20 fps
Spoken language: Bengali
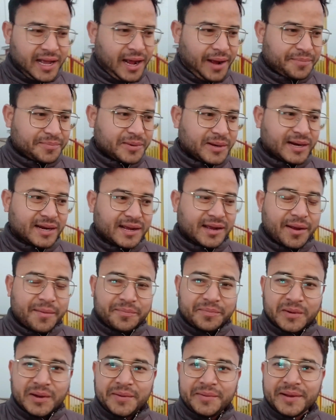আপনার
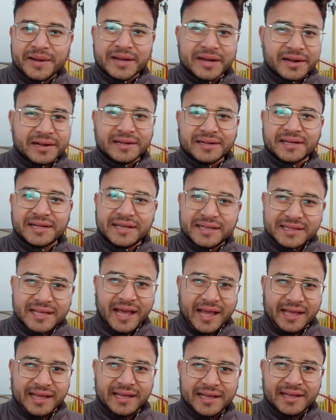কমপ্লিমেন্টারি টি
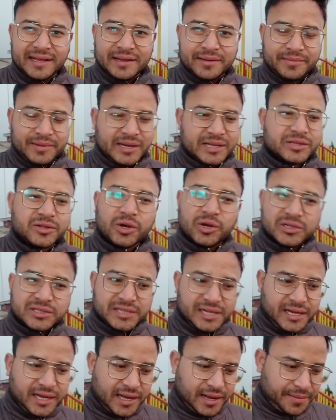দেয় মানে দশ
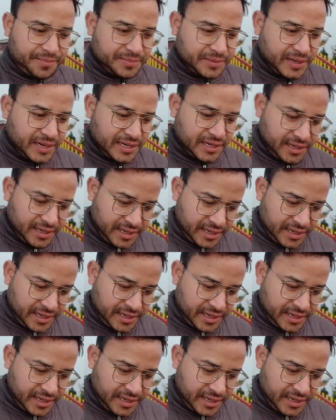টাকা আপনার